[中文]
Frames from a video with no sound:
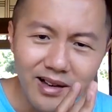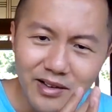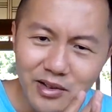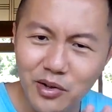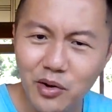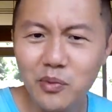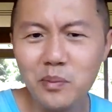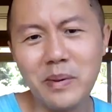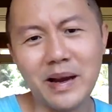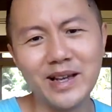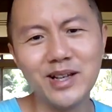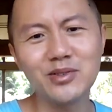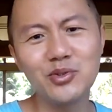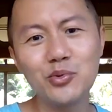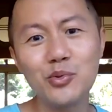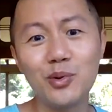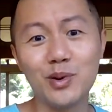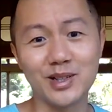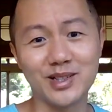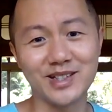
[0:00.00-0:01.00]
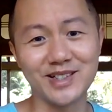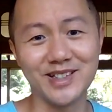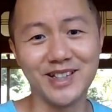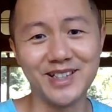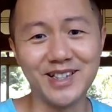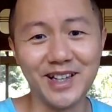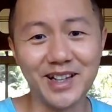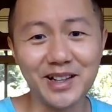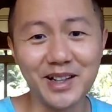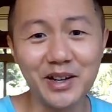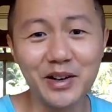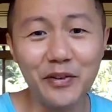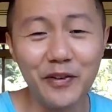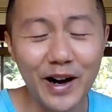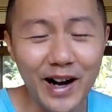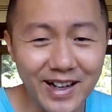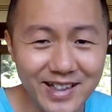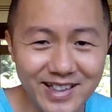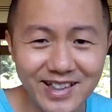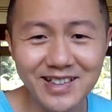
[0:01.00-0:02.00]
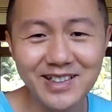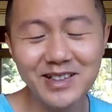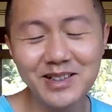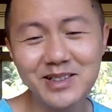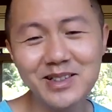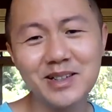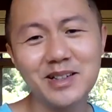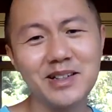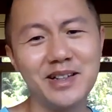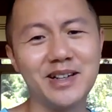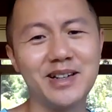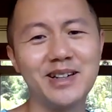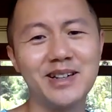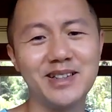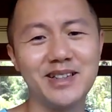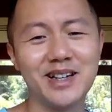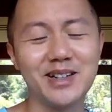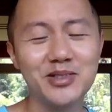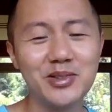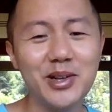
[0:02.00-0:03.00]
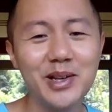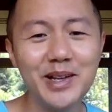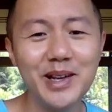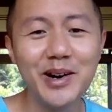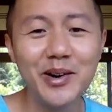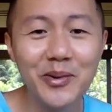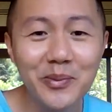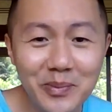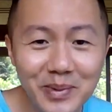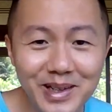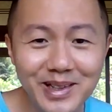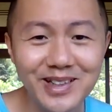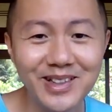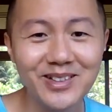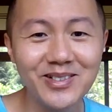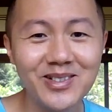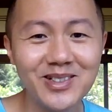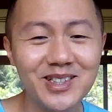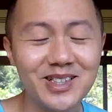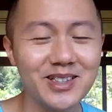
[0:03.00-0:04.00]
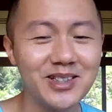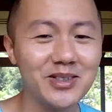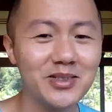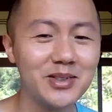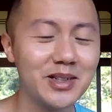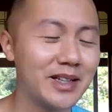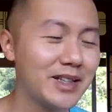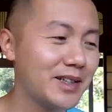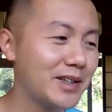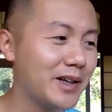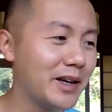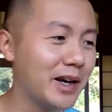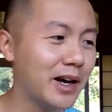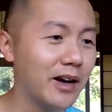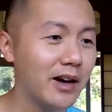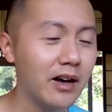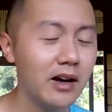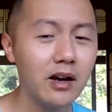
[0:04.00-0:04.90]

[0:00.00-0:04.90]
又没做事情，你发现这这个李克强最要命的东西就在这里，